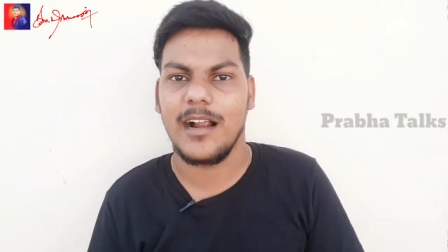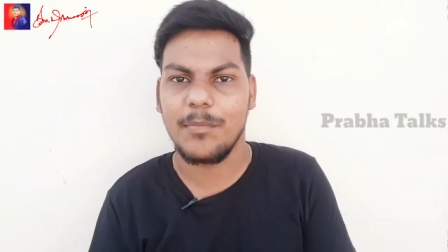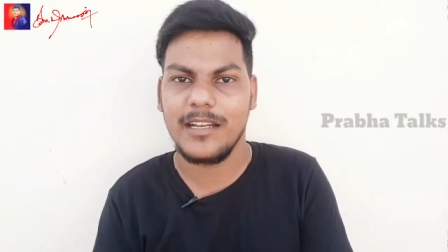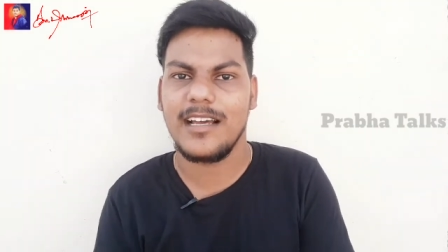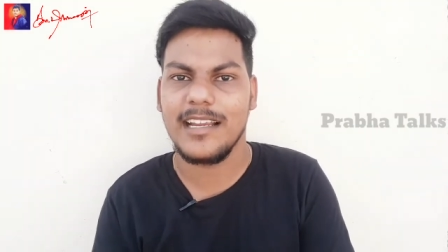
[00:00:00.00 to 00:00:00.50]

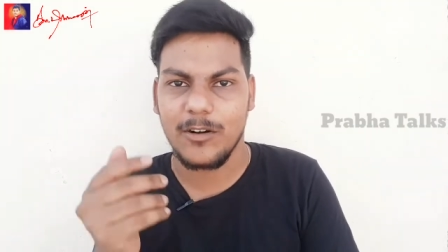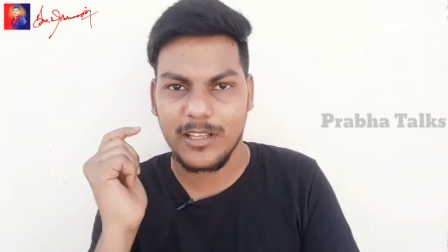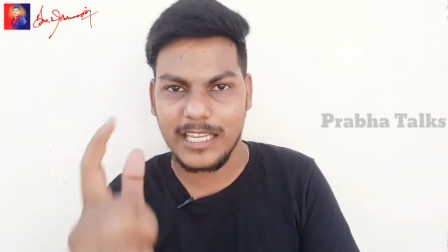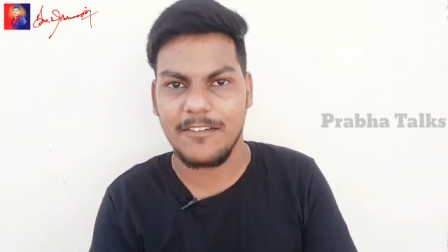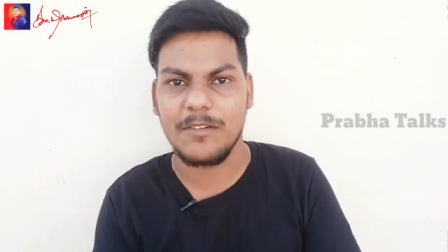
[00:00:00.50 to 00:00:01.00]
அப்படின்னு தான்
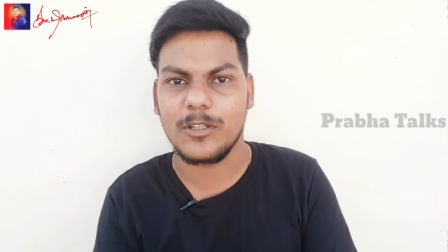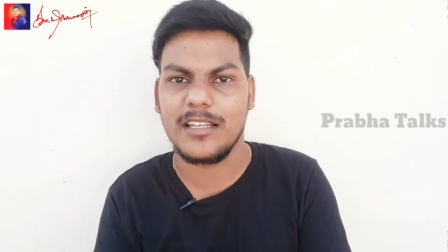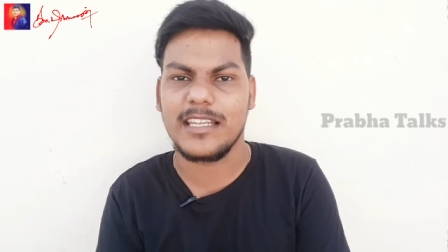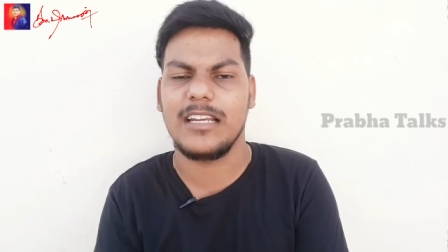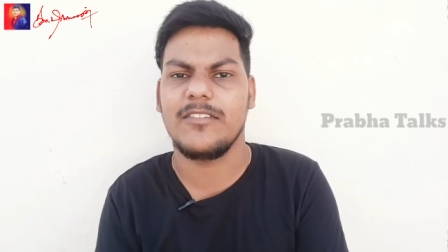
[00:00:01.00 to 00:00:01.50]
என்னோட கேள்வி
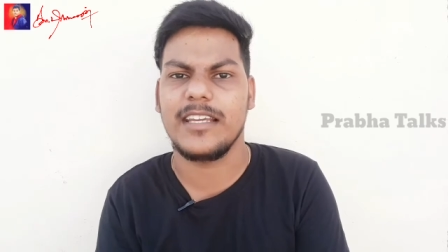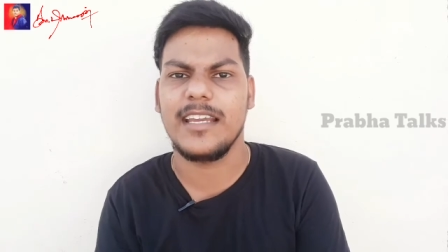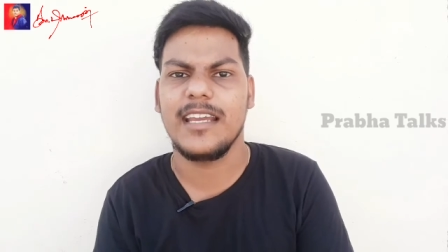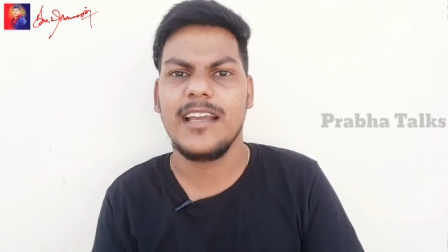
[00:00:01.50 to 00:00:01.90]
முதல் கேள்வி